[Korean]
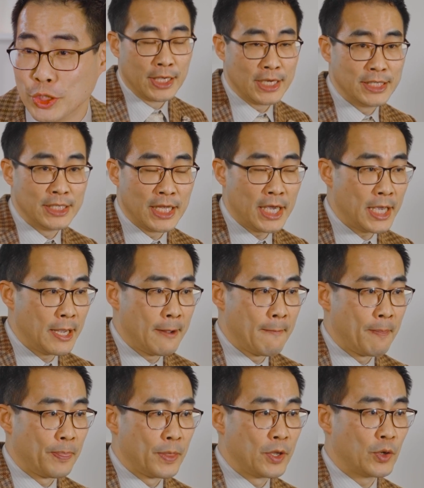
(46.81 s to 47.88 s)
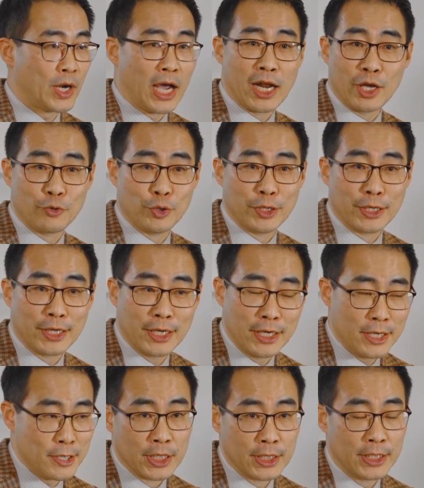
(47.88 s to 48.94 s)
대신에 이건 알아둬야 될
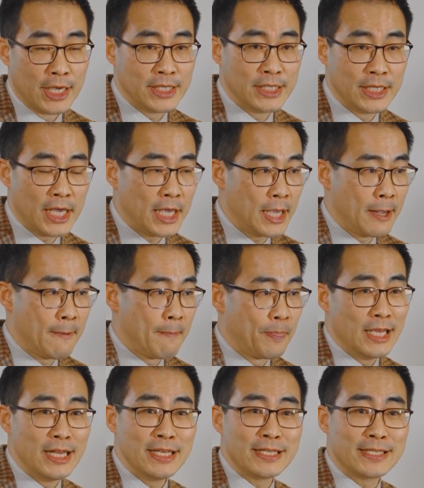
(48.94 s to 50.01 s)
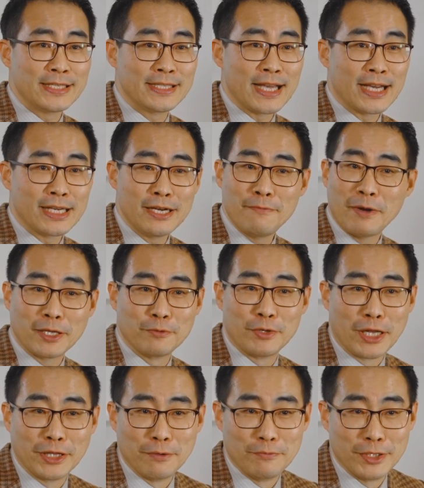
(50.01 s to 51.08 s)
게, 엠에이에는 일삭을 받으면
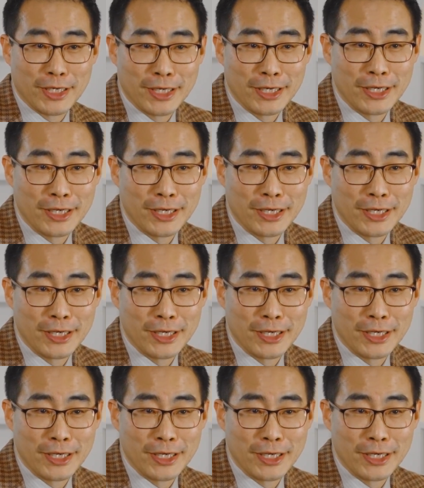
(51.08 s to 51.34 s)
안 됩니다.